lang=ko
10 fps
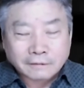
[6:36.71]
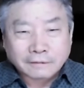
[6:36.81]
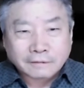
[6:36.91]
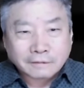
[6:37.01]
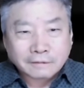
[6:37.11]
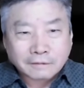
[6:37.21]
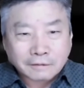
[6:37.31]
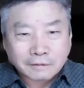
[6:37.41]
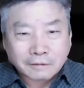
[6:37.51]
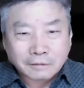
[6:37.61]
음,
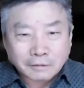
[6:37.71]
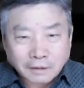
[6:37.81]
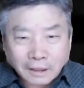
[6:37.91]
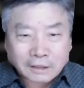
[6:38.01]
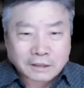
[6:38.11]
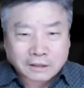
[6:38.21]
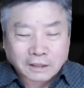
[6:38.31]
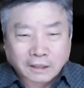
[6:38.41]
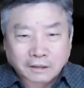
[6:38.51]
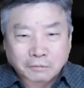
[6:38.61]
칼질
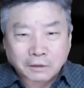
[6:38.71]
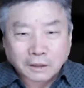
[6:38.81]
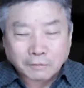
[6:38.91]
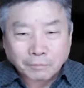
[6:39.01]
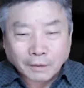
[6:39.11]
시작할 겁니다.